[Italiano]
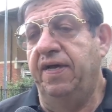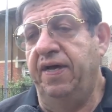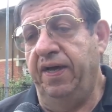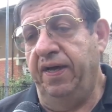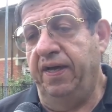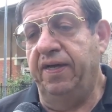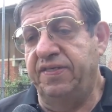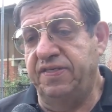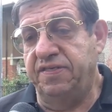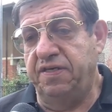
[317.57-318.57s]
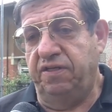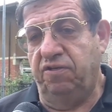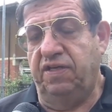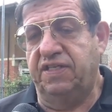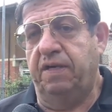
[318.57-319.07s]
eh, si, si,
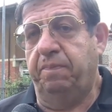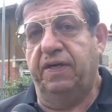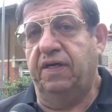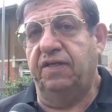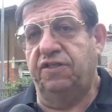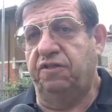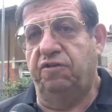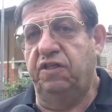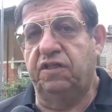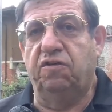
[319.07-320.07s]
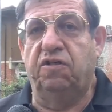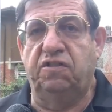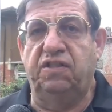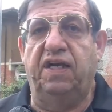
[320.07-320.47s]
ritorna sempre al solito discorso